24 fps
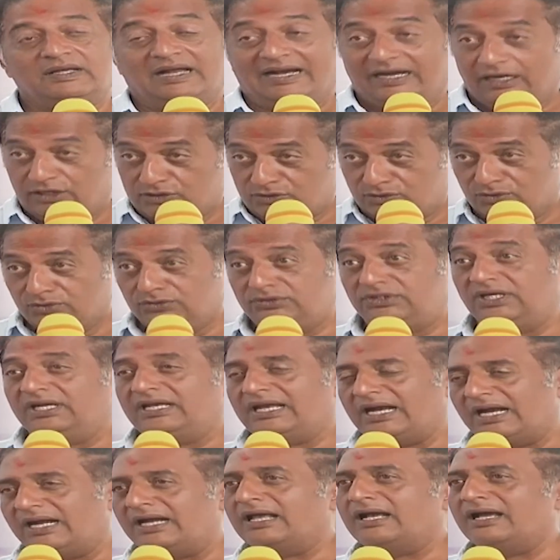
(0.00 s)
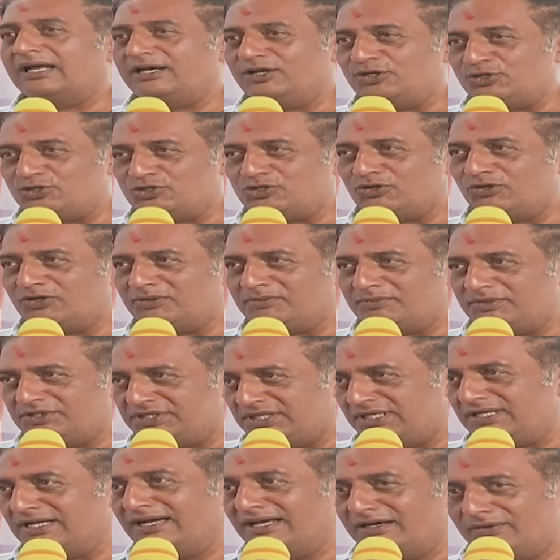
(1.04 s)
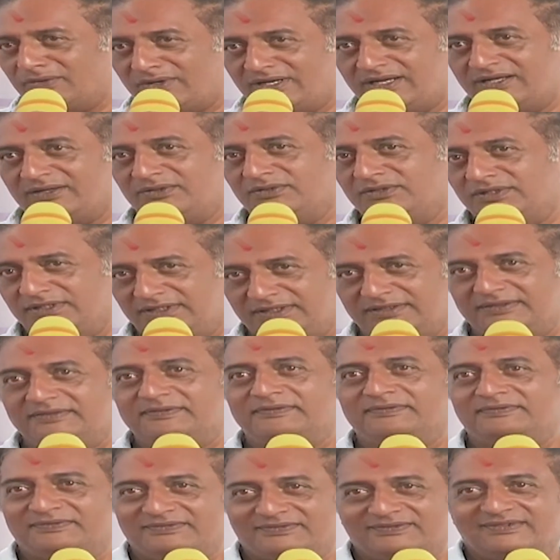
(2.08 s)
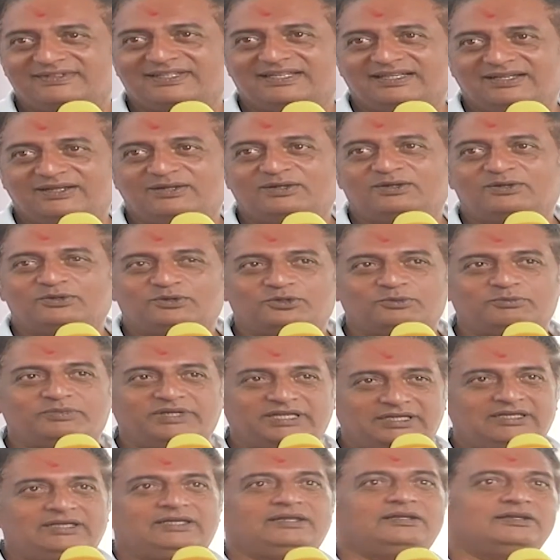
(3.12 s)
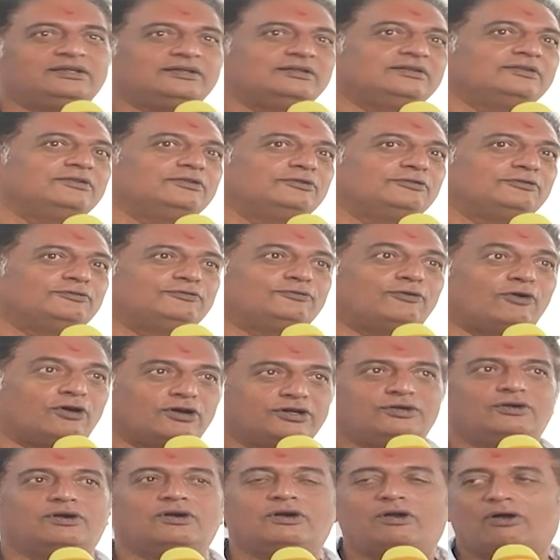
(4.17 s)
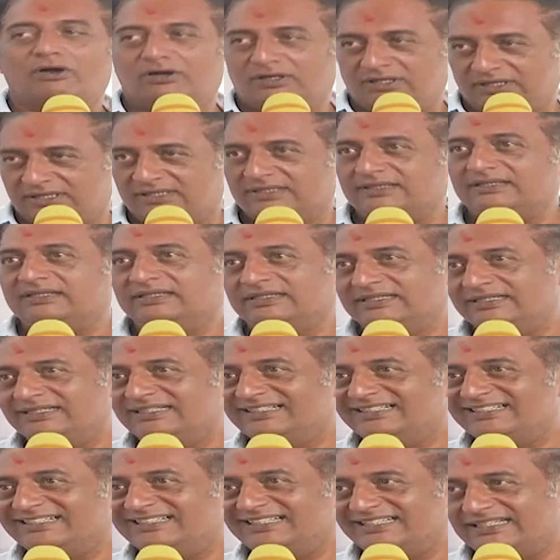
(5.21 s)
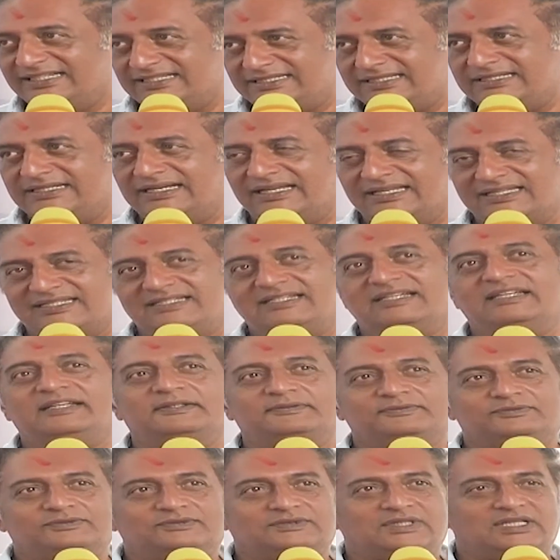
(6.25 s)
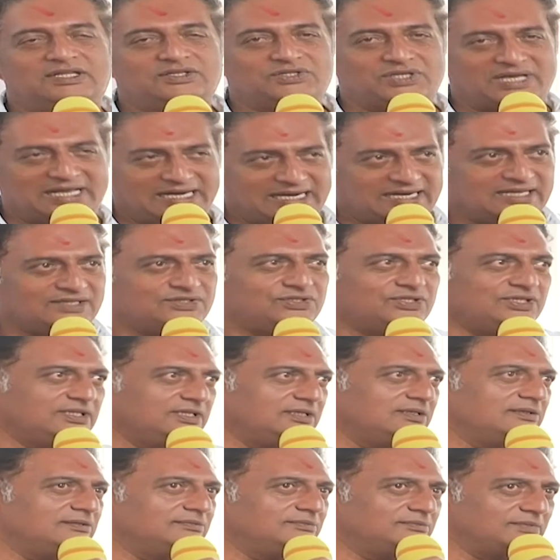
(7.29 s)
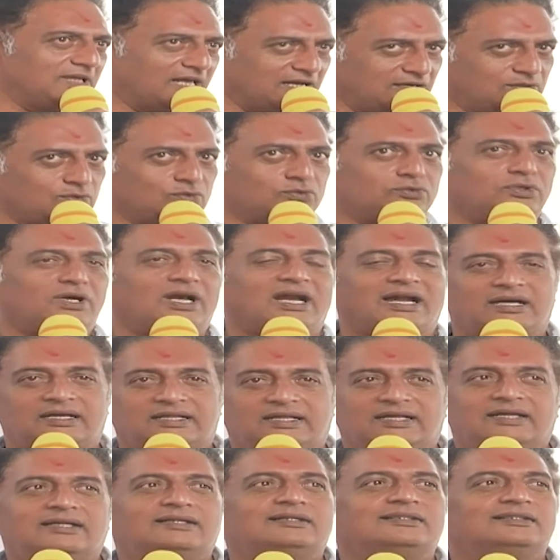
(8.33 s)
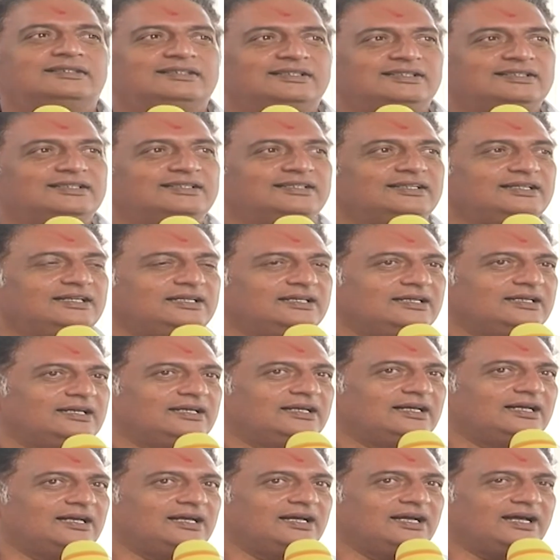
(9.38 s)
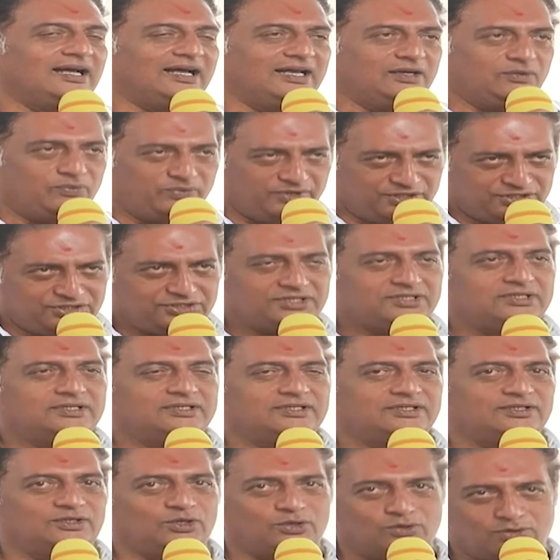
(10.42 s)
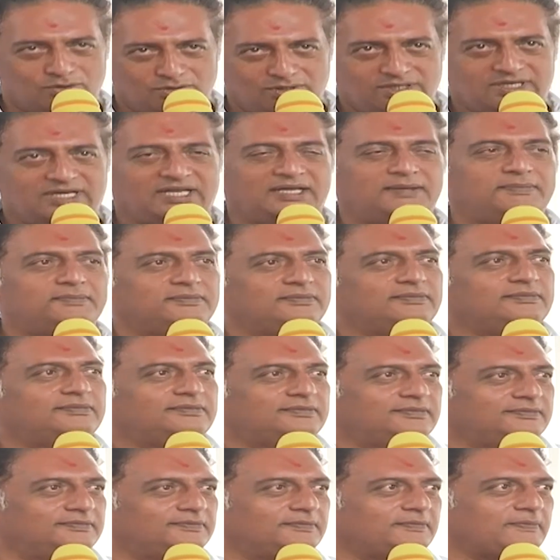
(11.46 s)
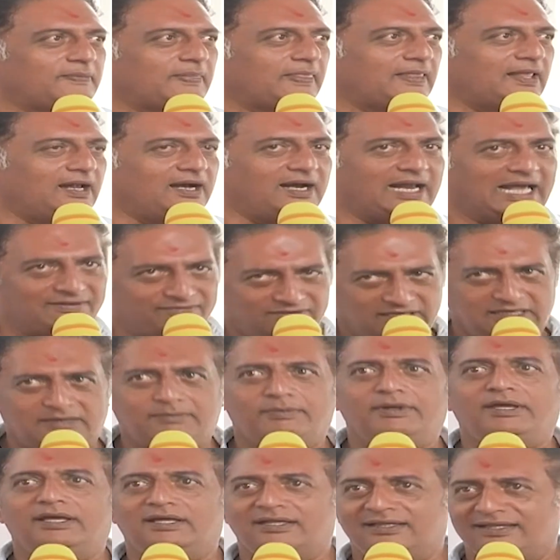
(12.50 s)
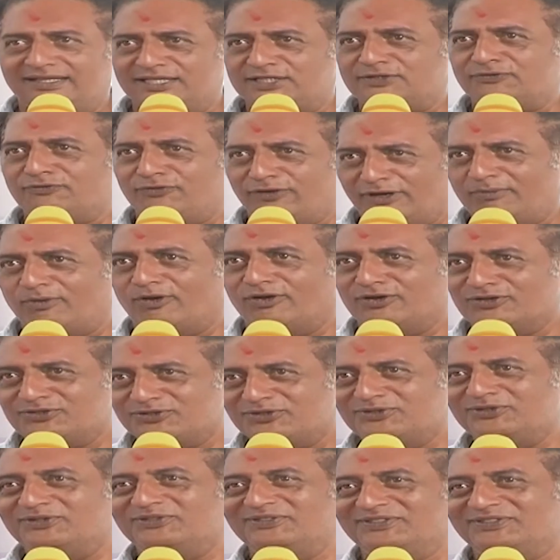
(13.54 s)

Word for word: అండ్ కూతురికి అత్తగా నించోవడం నిజంగా గర్వంగా ఉంది టు బీ ఫార్ యువర్ డాటర్ ఇన్ దిస్ ఇండస్ట్రీ అది చాలా నచ్చింది నా కూతురు లాంటిదే ఐ విష్ హోల్ టీమ్ అండ్ ఐ విల్ బీ ఇన్ దిస్ ఫిల్మ్ ఆల్సో